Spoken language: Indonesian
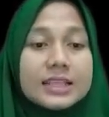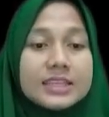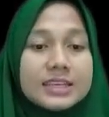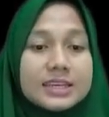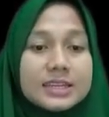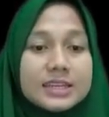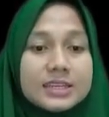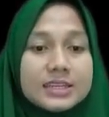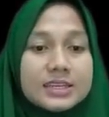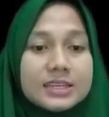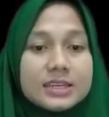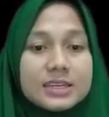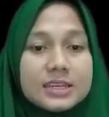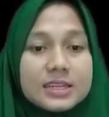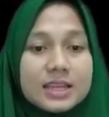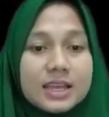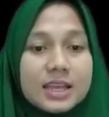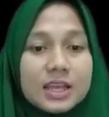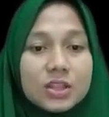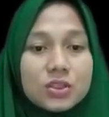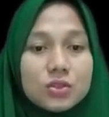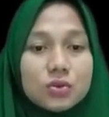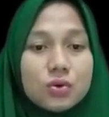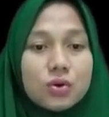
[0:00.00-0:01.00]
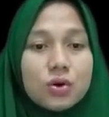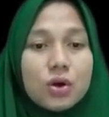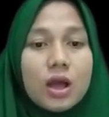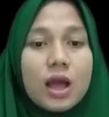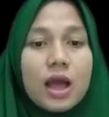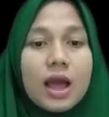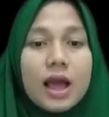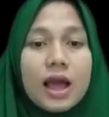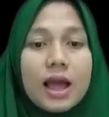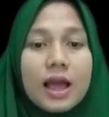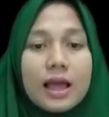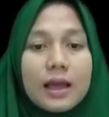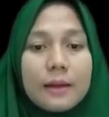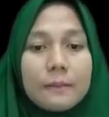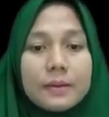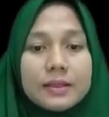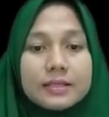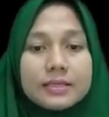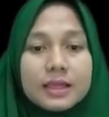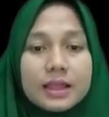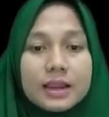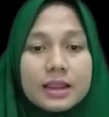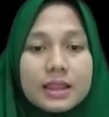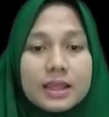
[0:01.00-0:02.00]
Ciri-cirinya itu
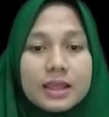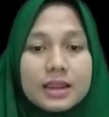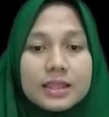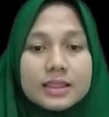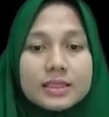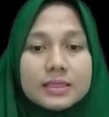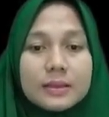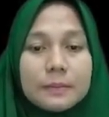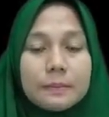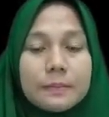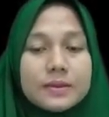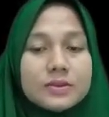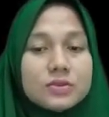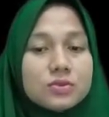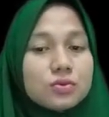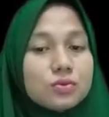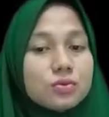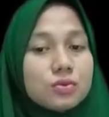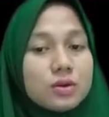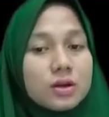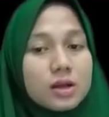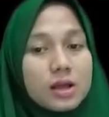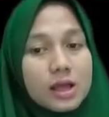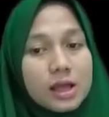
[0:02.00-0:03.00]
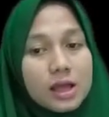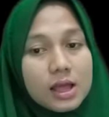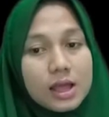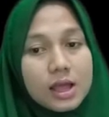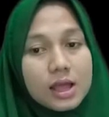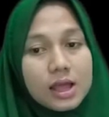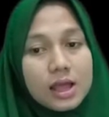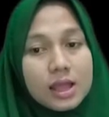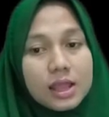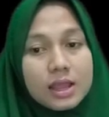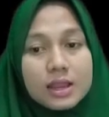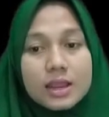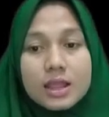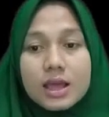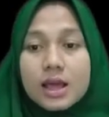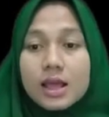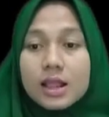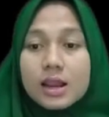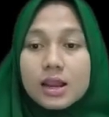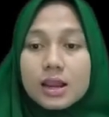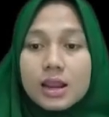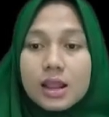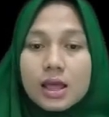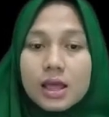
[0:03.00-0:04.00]
habitatnya di tepi sungai,
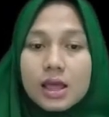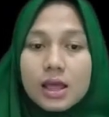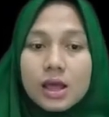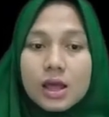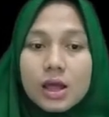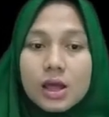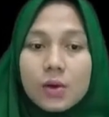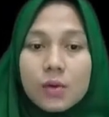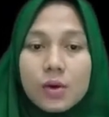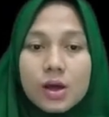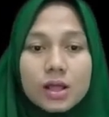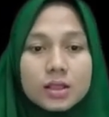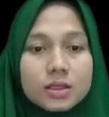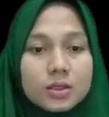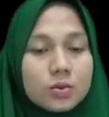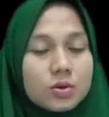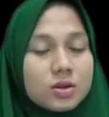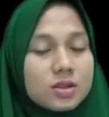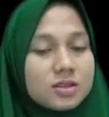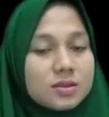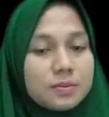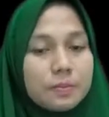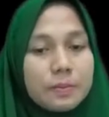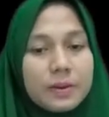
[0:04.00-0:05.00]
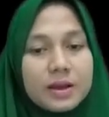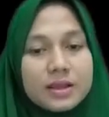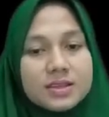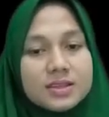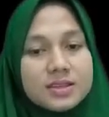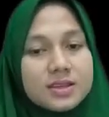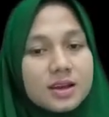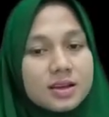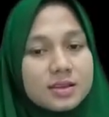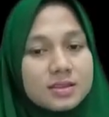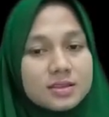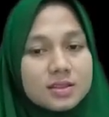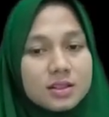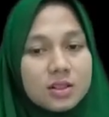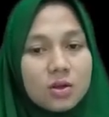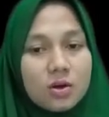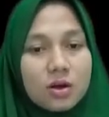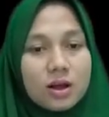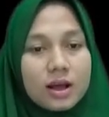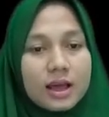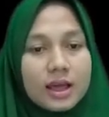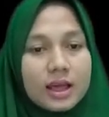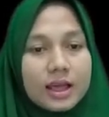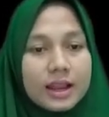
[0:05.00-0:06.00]
danau, atau di sepanjang
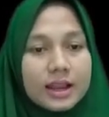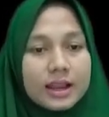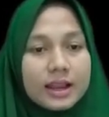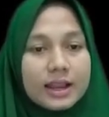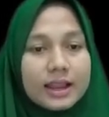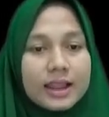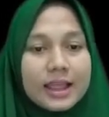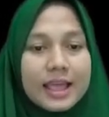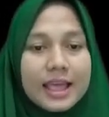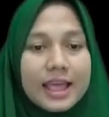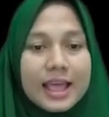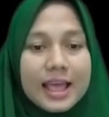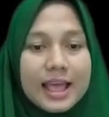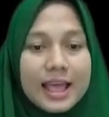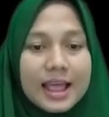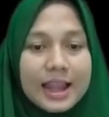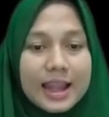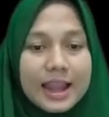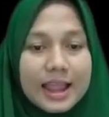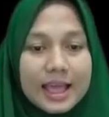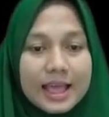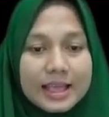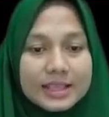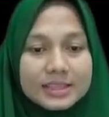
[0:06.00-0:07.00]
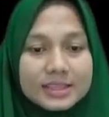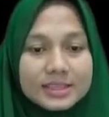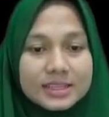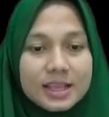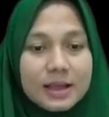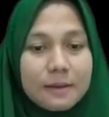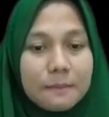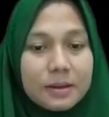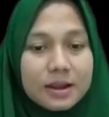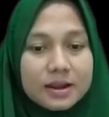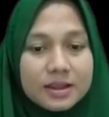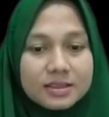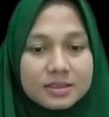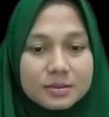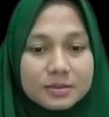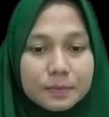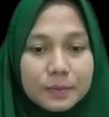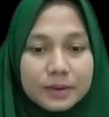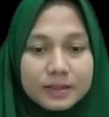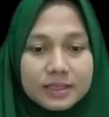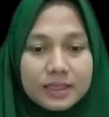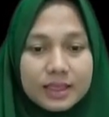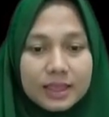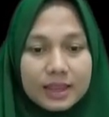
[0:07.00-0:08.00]
selokan. Nah, gambarnya
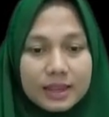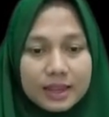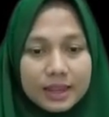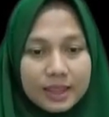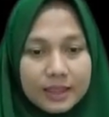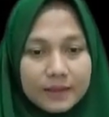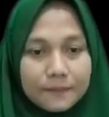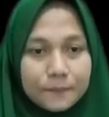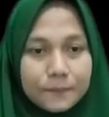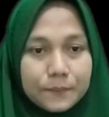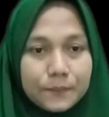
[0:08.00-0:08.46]
seperti ini.